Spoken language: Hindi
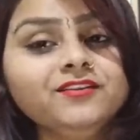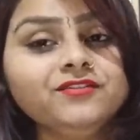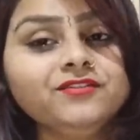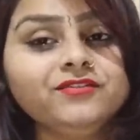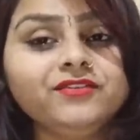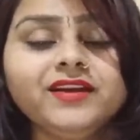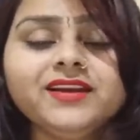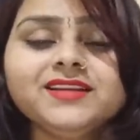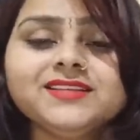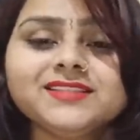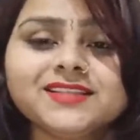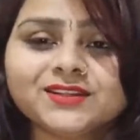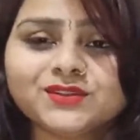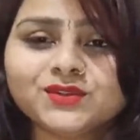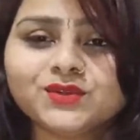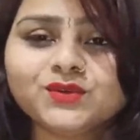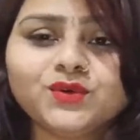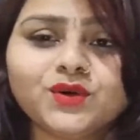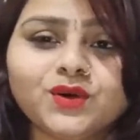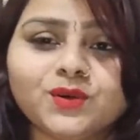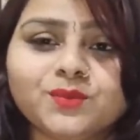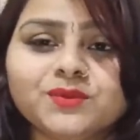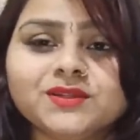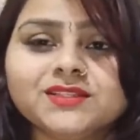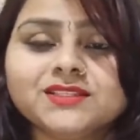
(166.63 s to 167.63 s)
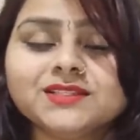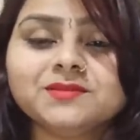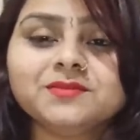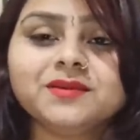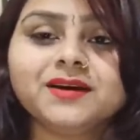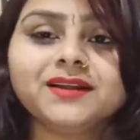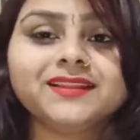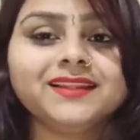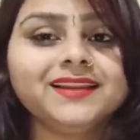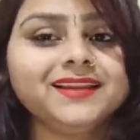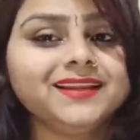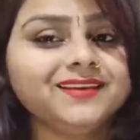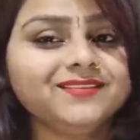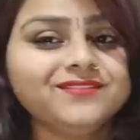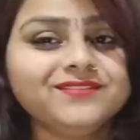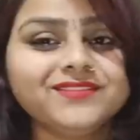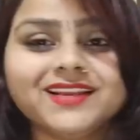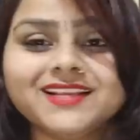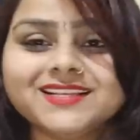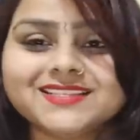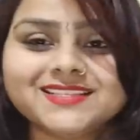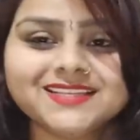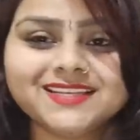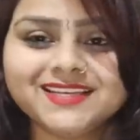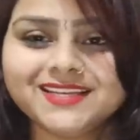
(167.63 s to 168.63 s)
फेस से तो नॉर्मल सी बात है लेकिन
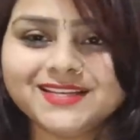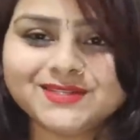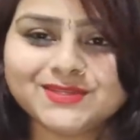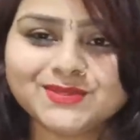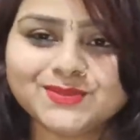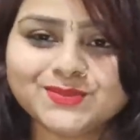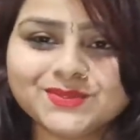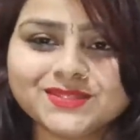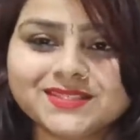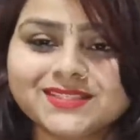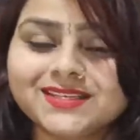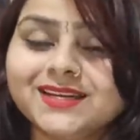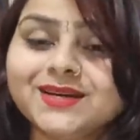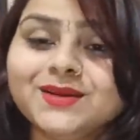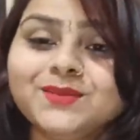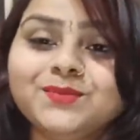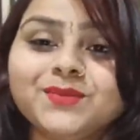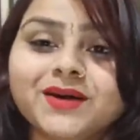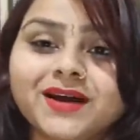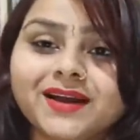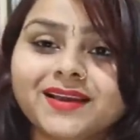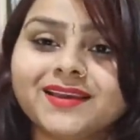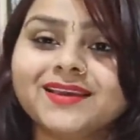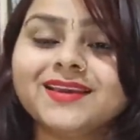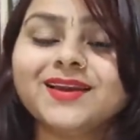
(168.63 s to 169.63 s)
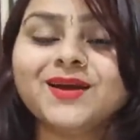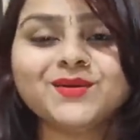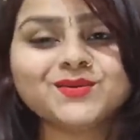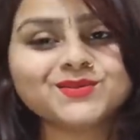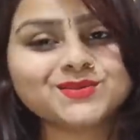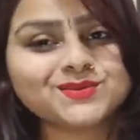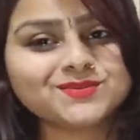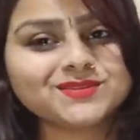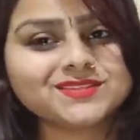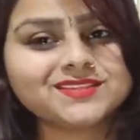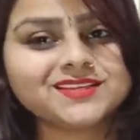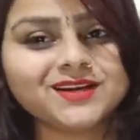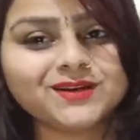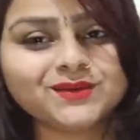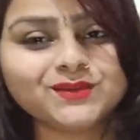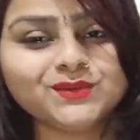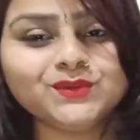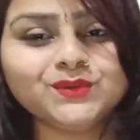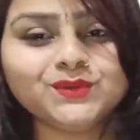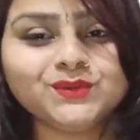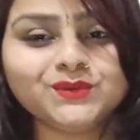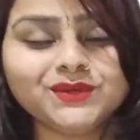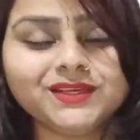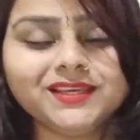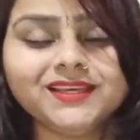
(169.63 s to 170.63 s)
फेस से नीचे मत जाना बाकी आप समझदार तो
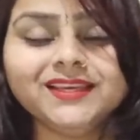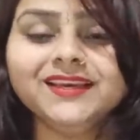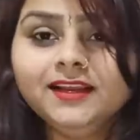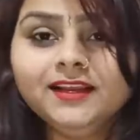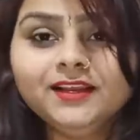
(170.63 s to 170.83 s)
हो ही